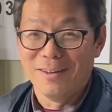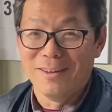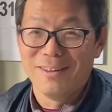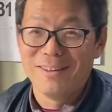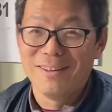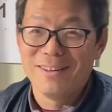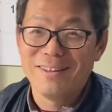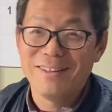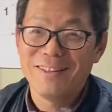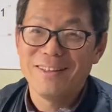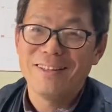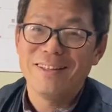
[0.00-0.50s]

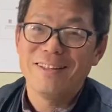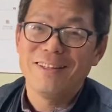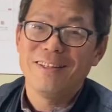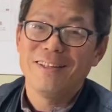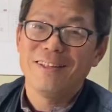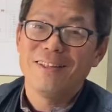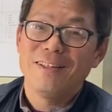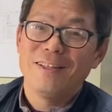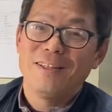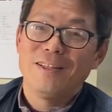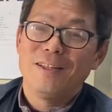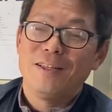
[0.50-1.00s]
何の
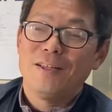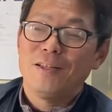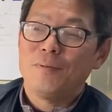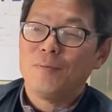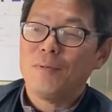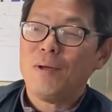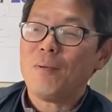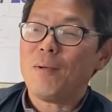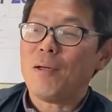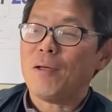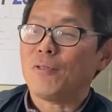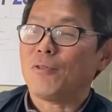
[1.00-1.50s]
話や
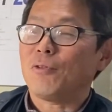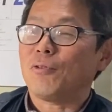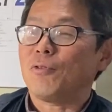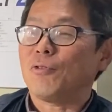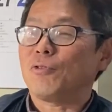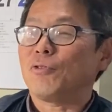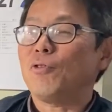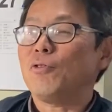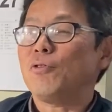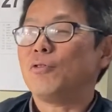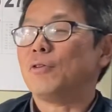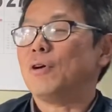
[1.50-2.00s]
まあまあちょっと
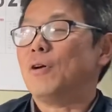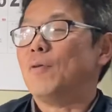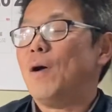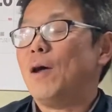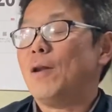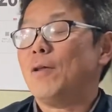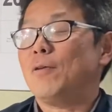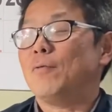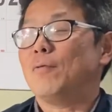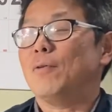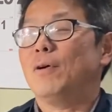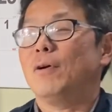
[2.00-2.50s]
チョイスが
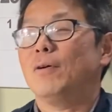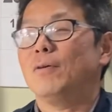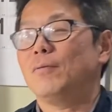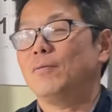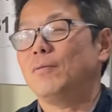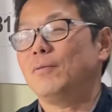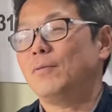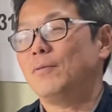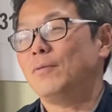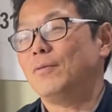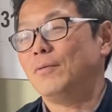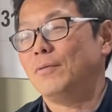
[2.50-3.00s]
悪いそう
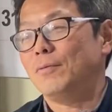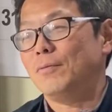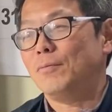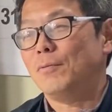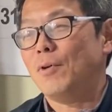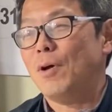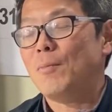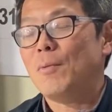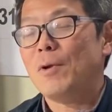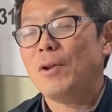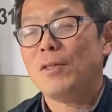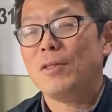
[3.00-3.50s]
か、うん、
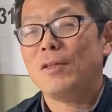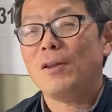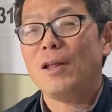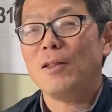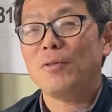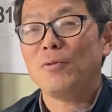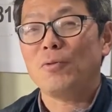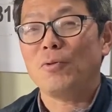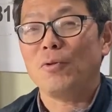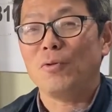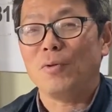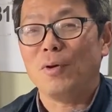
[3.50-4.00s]
あんまり知らん
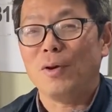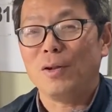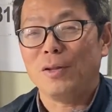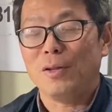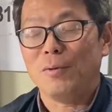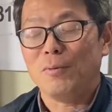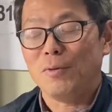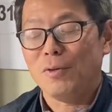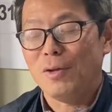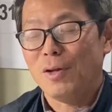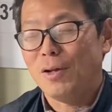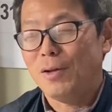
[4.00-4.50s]
とこ言われて
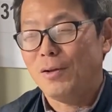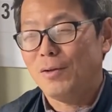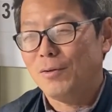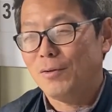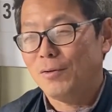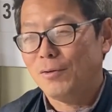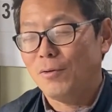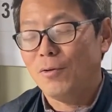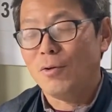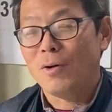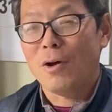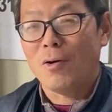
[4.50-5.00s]
も
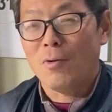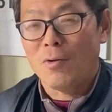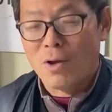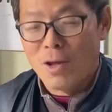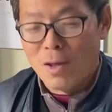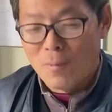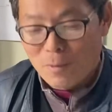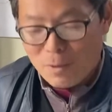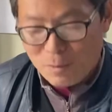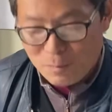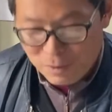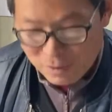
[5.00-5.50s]
な岡
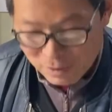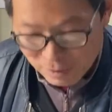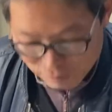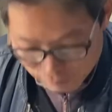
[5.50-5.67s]
山の皆さん